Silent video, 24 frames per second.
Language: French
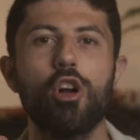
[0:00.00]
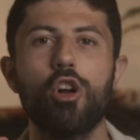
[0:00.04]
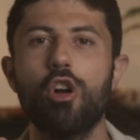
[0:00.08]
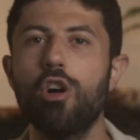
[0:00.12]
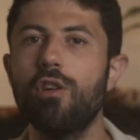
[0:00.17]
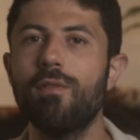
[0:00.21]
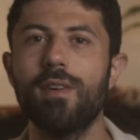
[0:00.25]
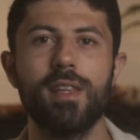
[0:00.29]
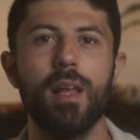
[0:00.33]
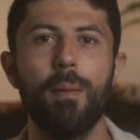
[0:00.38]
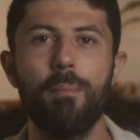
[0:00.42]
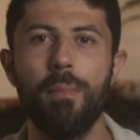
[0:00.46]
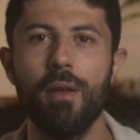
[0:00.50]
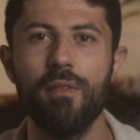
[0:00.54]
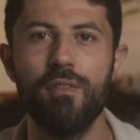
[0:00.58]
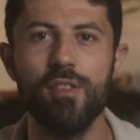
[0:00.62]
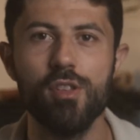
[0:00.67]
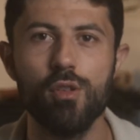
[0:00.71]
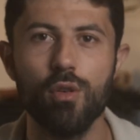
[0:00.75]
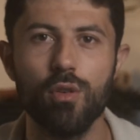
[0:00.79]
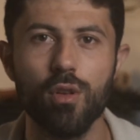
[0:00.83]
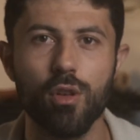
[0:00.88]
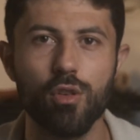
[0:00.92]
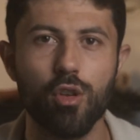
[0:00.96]
quand on va taper
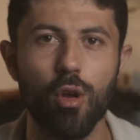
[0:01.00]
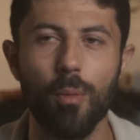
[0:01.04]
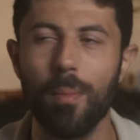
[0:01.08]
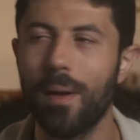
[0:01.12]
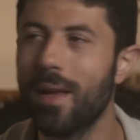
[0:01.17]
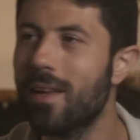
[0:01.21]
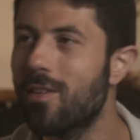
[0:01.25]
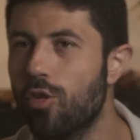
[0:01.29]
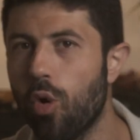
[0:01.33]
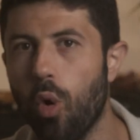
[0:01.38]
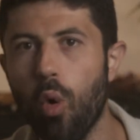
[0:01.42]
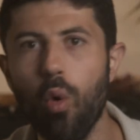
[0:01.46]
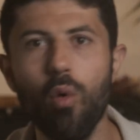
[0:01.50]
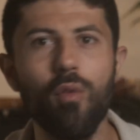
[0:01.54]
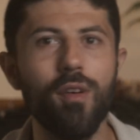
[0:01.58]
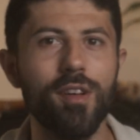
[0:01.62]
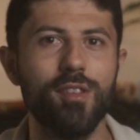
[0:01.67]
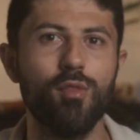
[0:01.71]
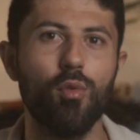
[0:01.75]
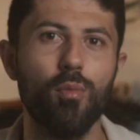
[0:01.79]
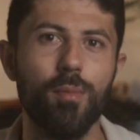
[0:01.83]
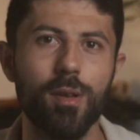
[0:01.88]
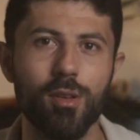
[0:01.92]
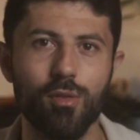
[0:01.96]
vidéo d'entreprise, on va
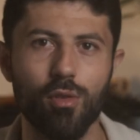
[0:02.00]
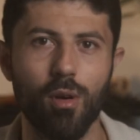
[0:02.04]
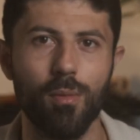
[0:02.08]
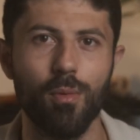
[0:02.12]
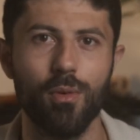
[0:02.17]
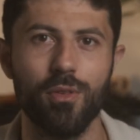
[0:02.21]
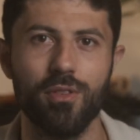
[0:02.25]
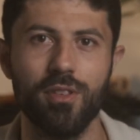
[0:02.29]
tomber sur mon